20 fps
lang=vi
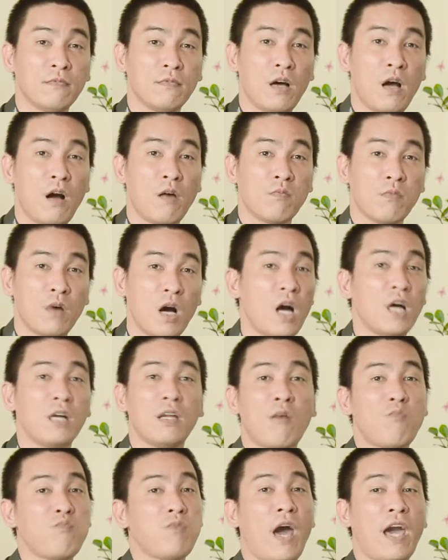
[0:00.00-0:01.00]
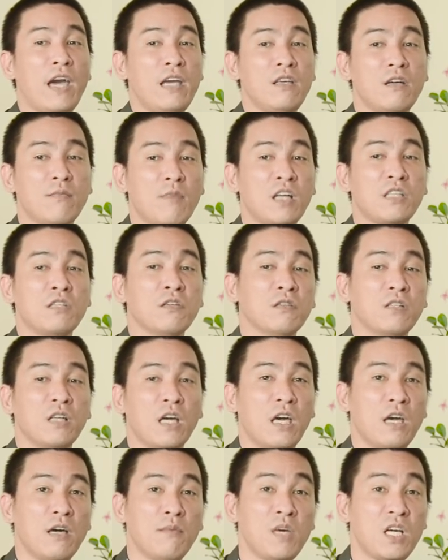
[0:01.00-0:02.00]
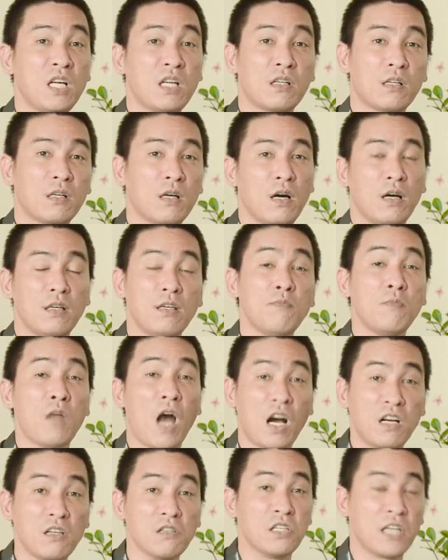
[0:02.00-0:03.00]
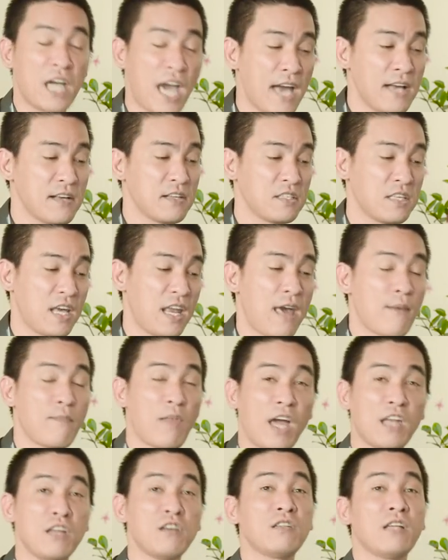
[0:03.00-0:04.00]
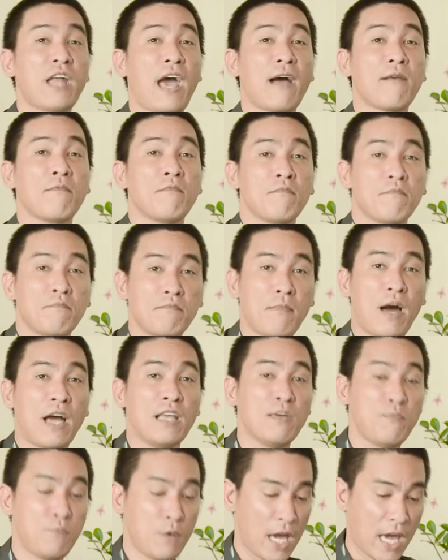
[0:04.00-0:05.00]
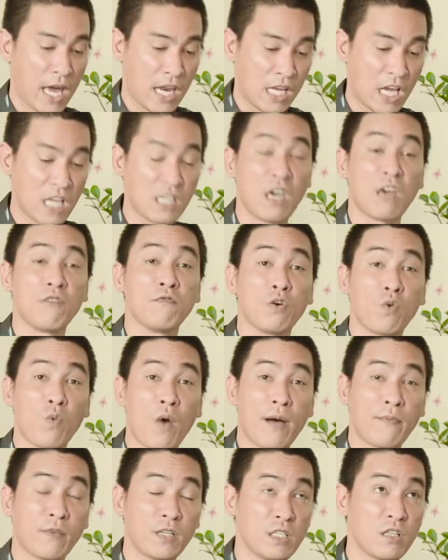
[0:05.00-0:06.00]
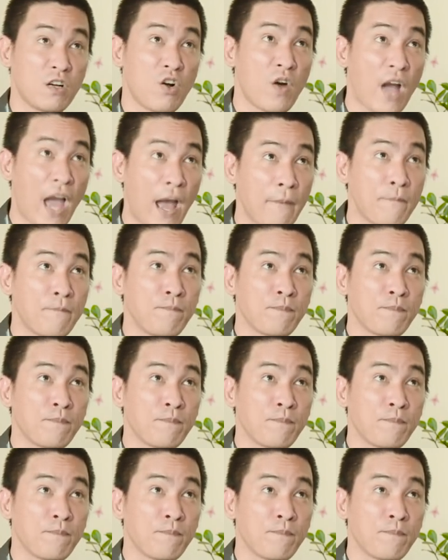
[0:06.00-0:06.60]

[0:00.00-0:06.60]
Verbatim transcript: Đúng không hơi nóng nảy nhưng mà trượng nghĩa biết uh, giúp đỡ người khác sẽ đem lại đức năng mà giúp các anh các chị vượt qua cái sự khó khăn